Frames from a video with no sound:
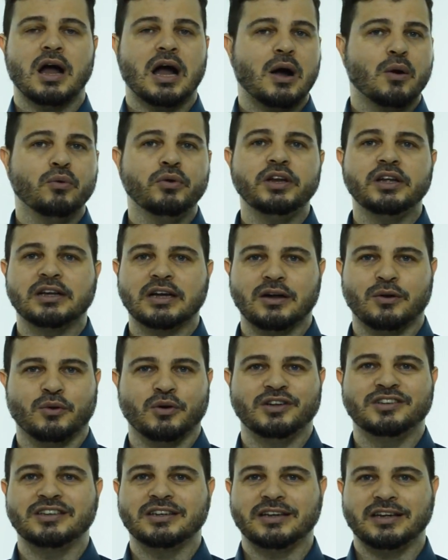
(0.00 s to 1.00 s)
a única
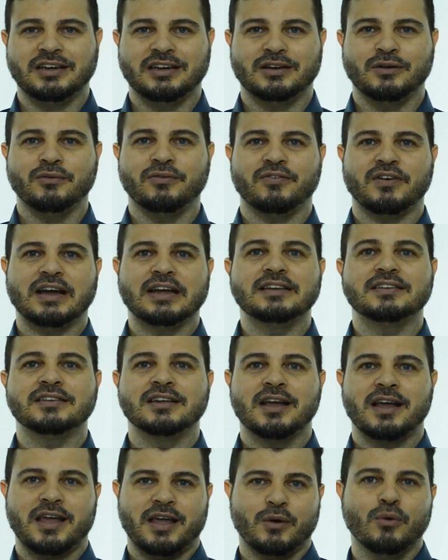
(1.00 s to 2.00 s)
coisa que ele não
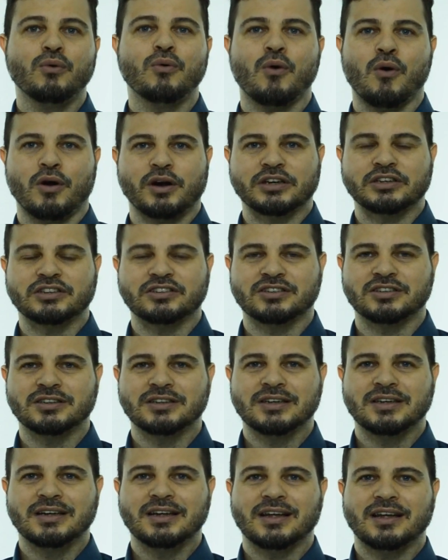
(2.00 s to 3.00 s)
faz é o corte.